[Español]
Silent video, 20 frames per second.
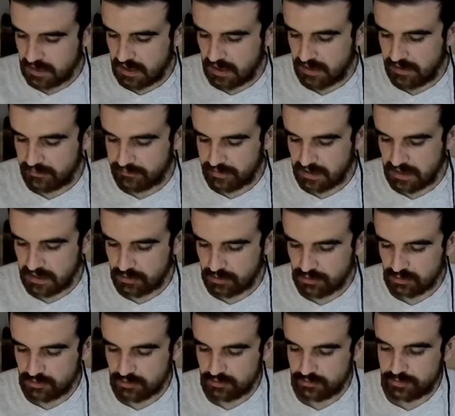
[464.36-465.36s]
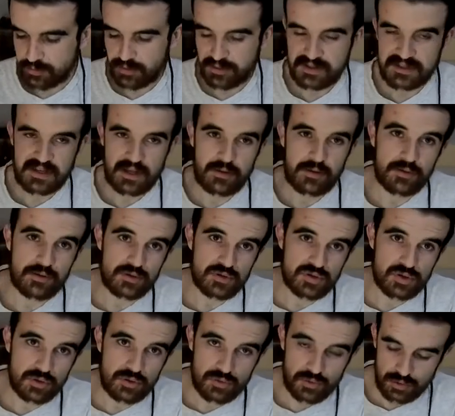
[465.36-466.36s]
eh, viene con un procesador de
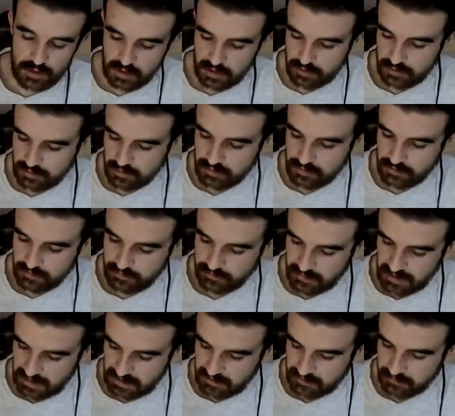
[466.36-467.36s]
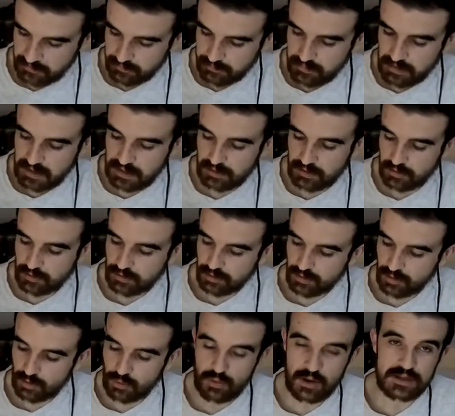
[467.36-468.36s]
8 núcleos, ¿vale? Viene
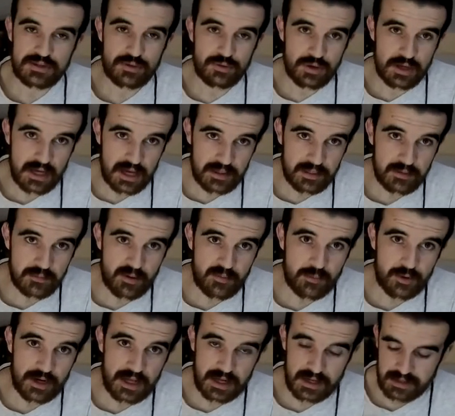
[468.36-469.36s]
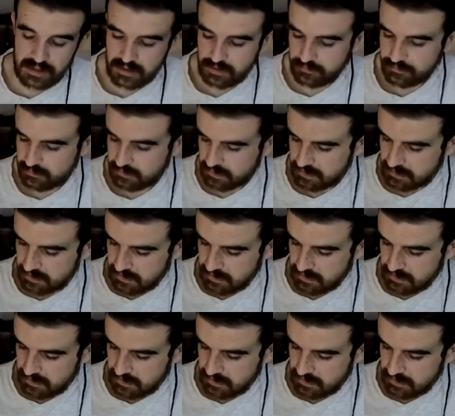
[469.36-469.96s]
con 4 GB de memoria RAM